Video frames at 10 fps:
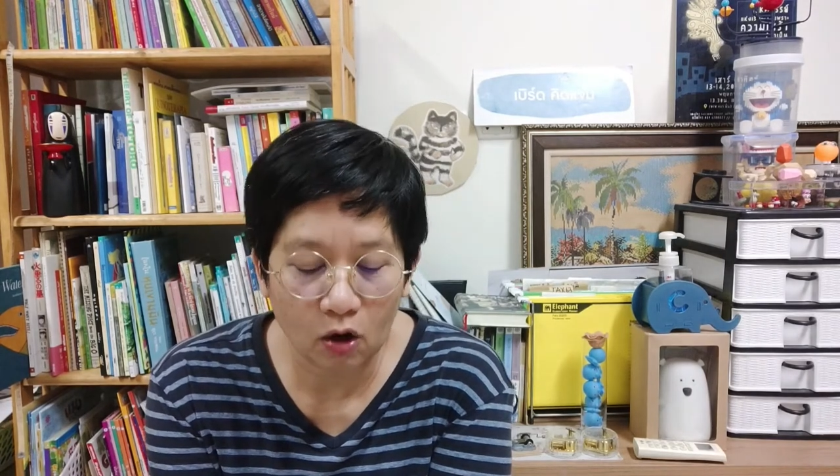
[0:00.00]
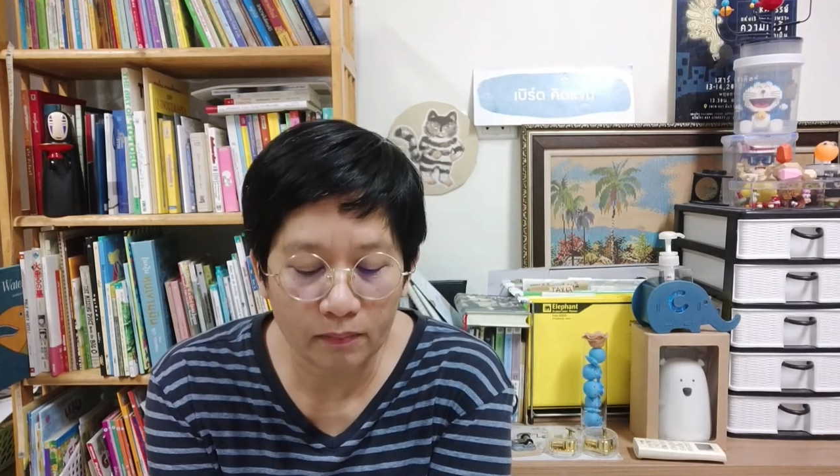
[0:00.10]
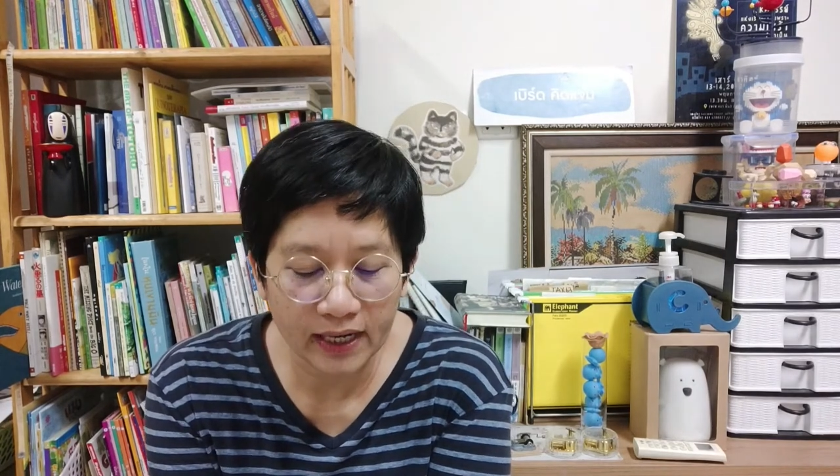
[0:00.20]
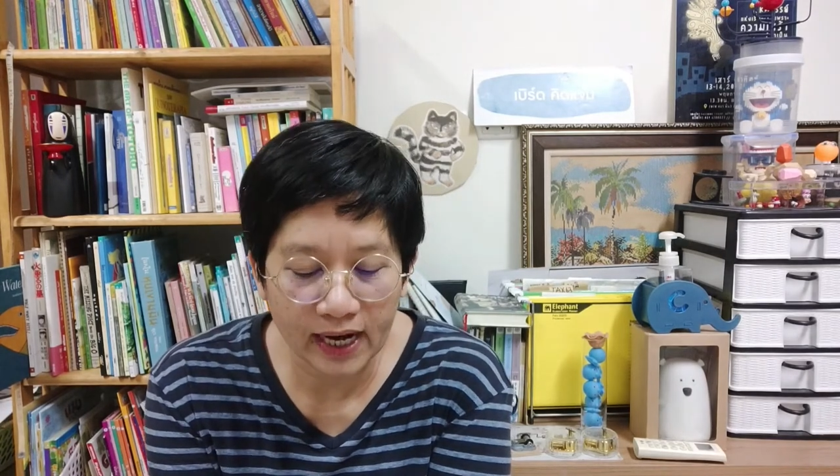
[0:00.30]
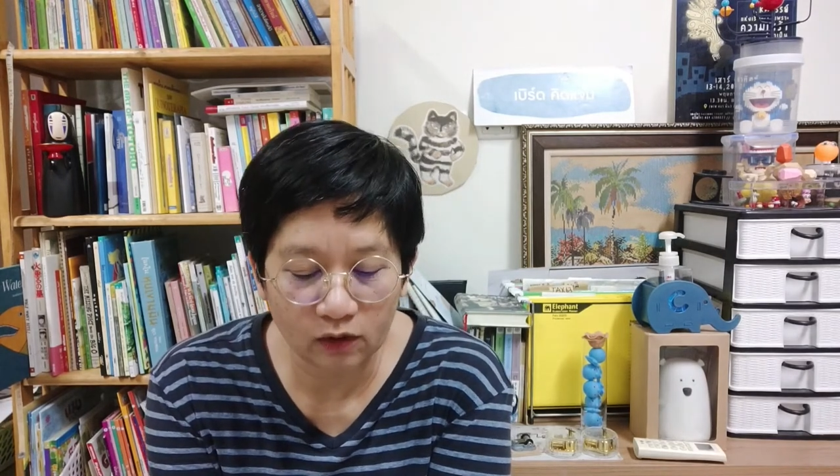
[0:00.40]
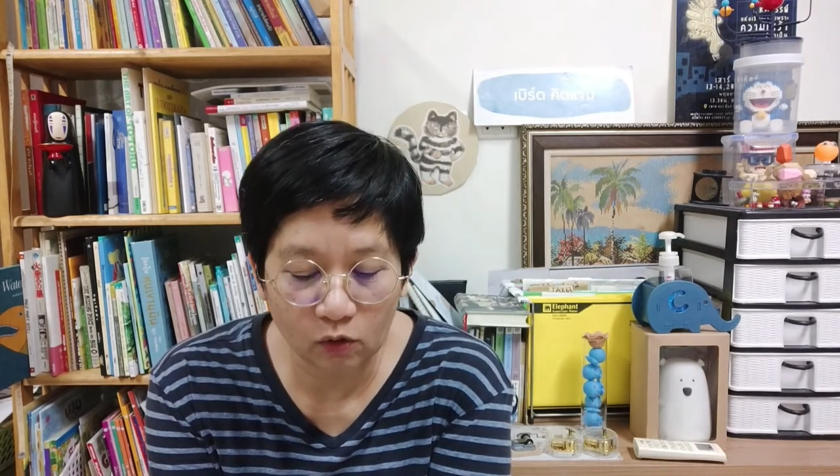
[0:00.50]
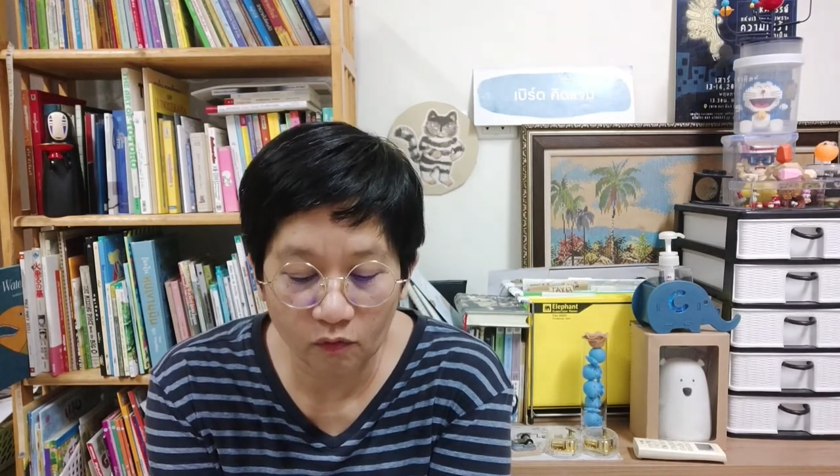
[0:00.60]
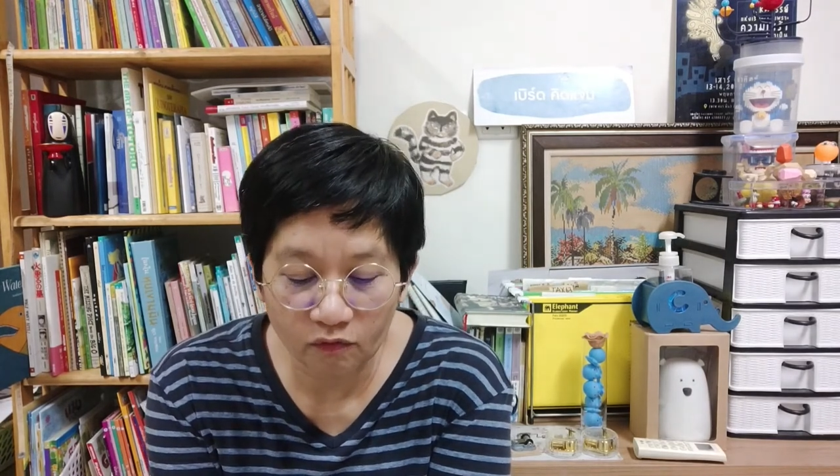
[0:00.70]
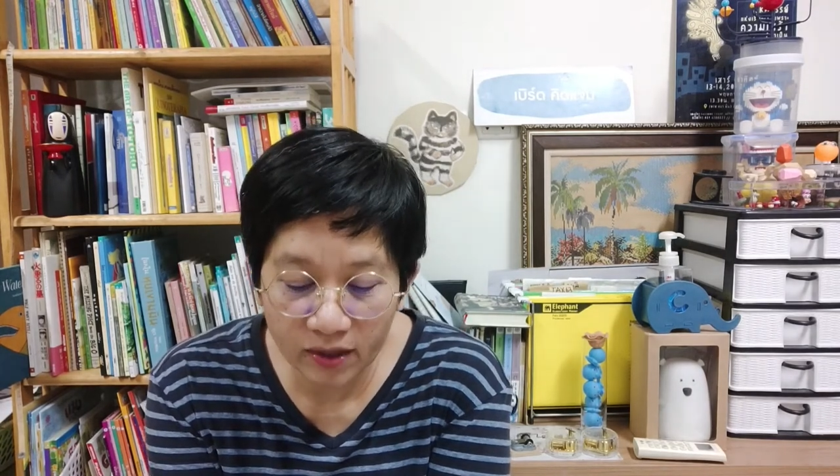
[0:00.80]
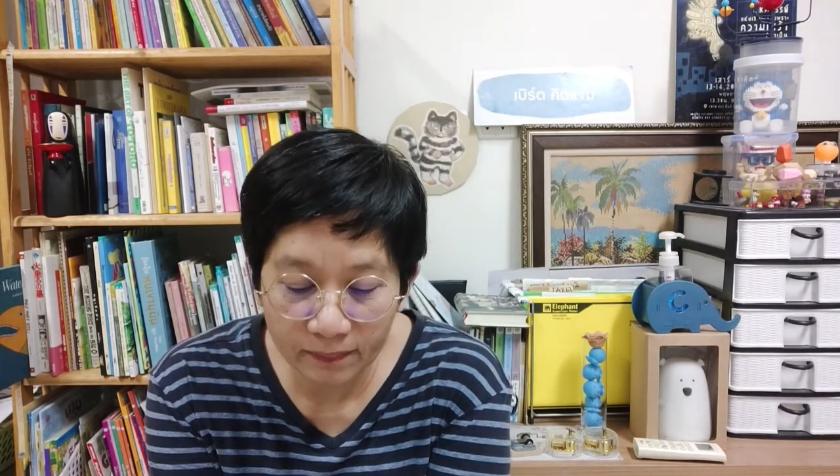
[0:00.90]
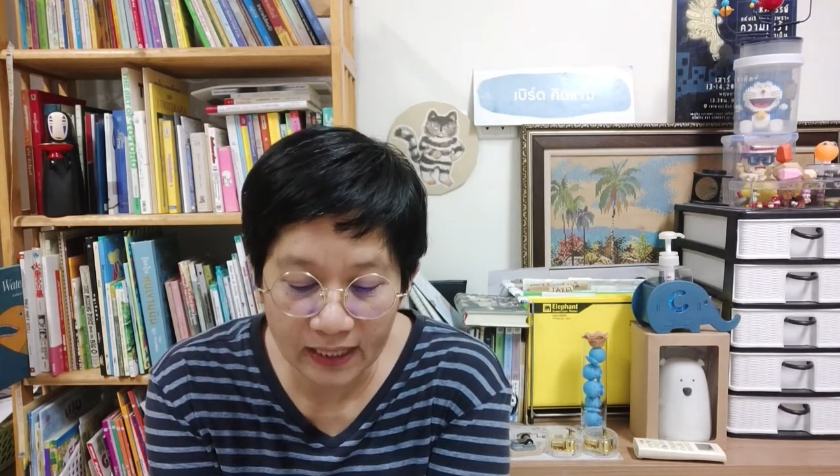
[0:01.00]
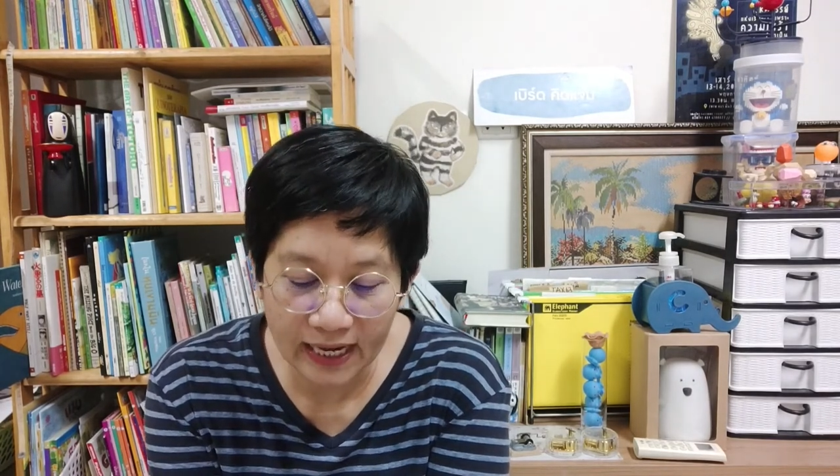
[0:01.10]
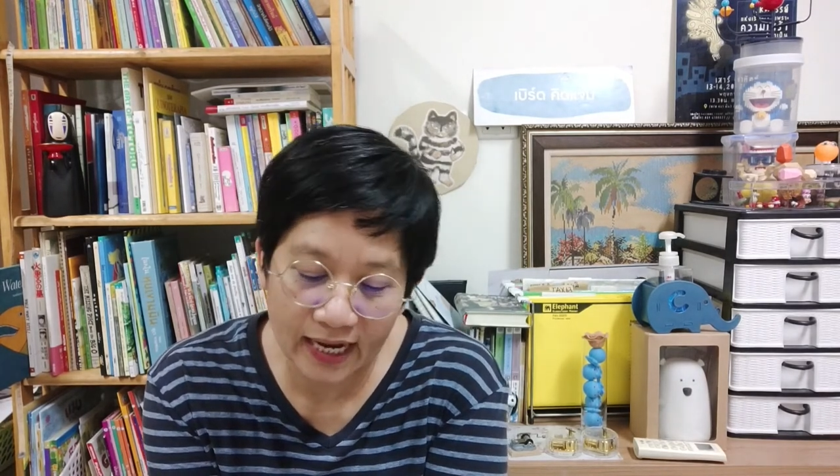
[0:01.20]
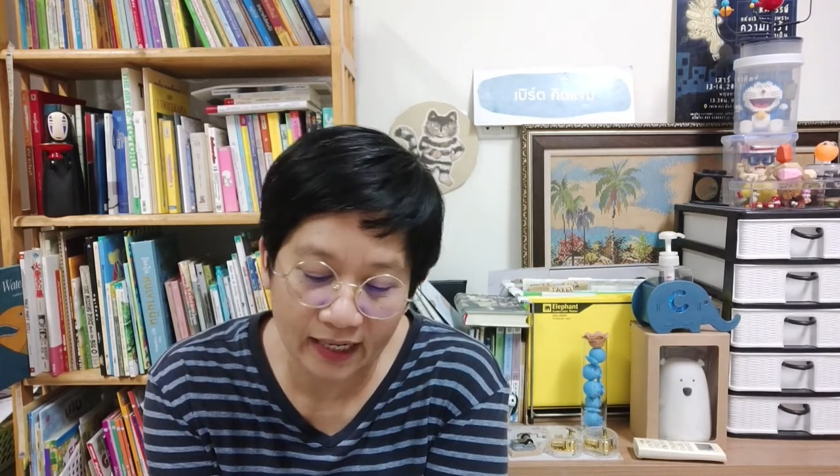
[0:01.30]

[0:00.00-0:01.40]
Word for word: มีการ cover เพลง